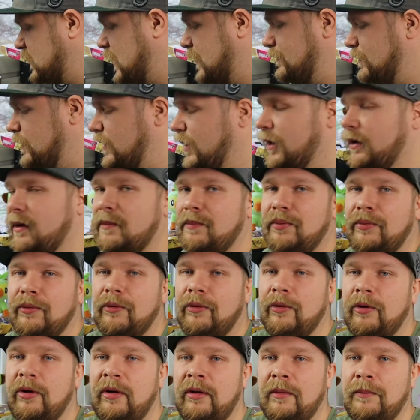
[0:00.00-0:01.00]
Thumbnail
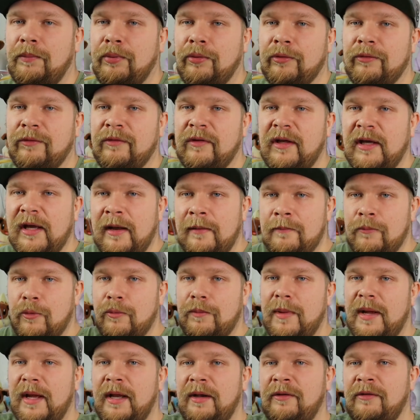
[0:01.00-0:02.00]
äh, posieren,
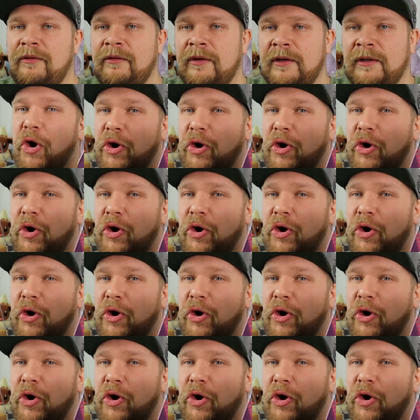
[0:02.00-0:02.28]
Moment.